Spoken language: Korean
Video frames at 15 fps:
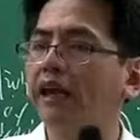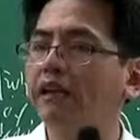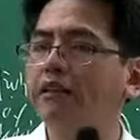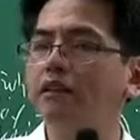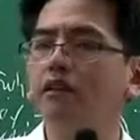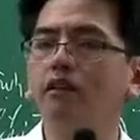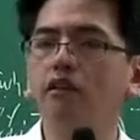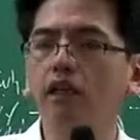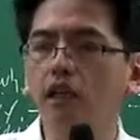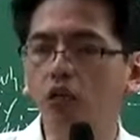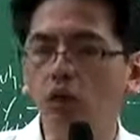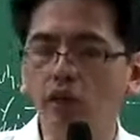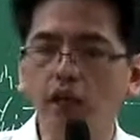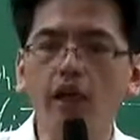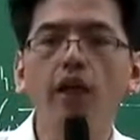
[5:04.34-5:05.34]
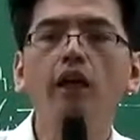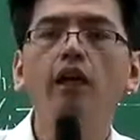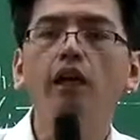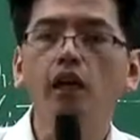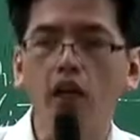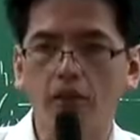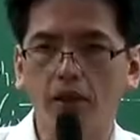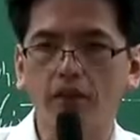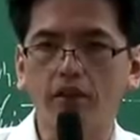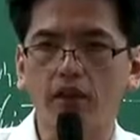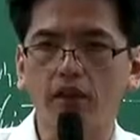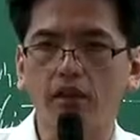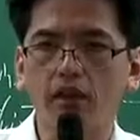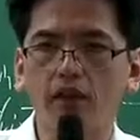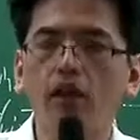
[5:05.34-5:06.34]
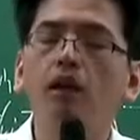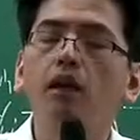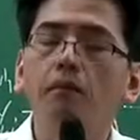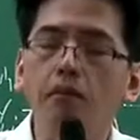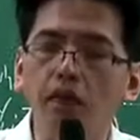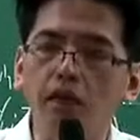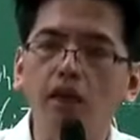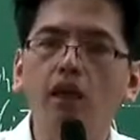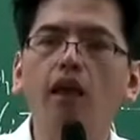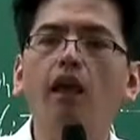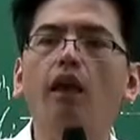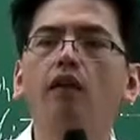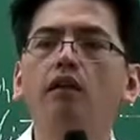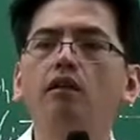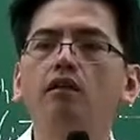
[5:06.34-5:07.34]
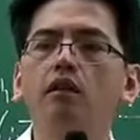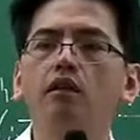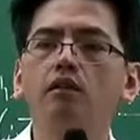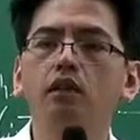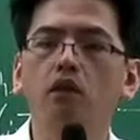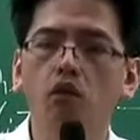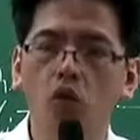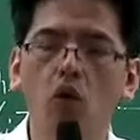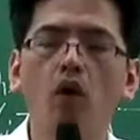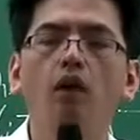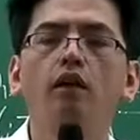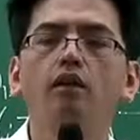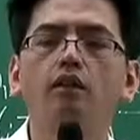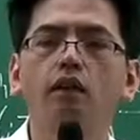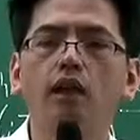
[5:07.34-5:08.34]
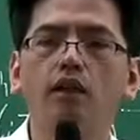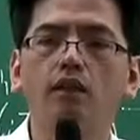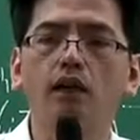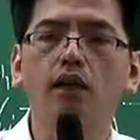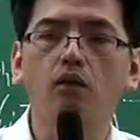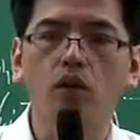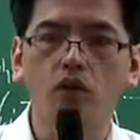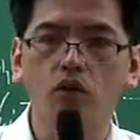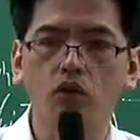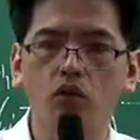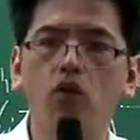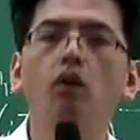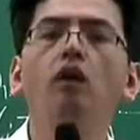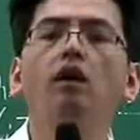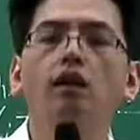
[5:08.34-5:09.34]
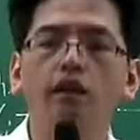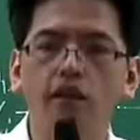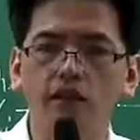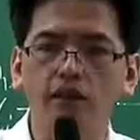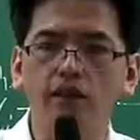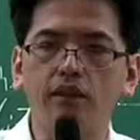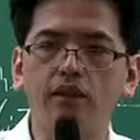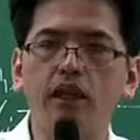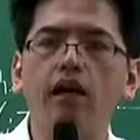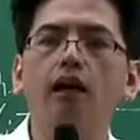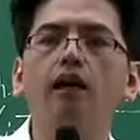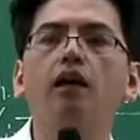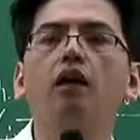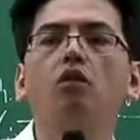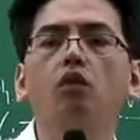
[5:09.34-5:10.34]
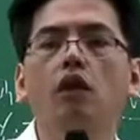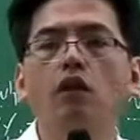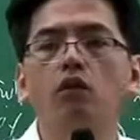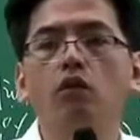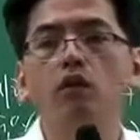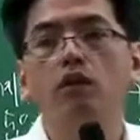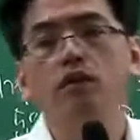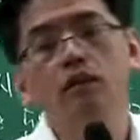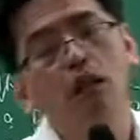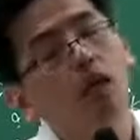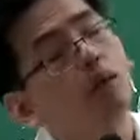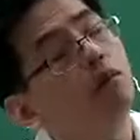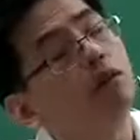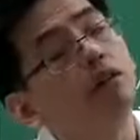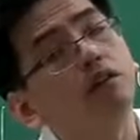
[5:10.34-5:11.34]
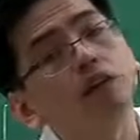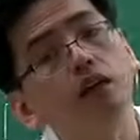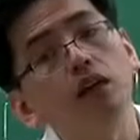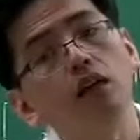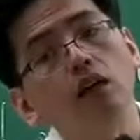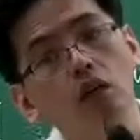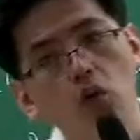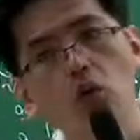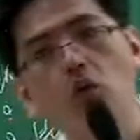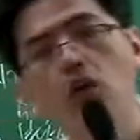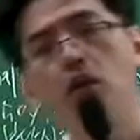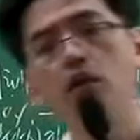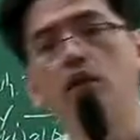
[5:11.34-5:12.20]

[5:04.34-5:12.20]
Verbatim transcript: 행정청이 되는 게 일반적인데 비행정청도 시행자가 될수 없다라고 되어 있고요. 세 번째 요건.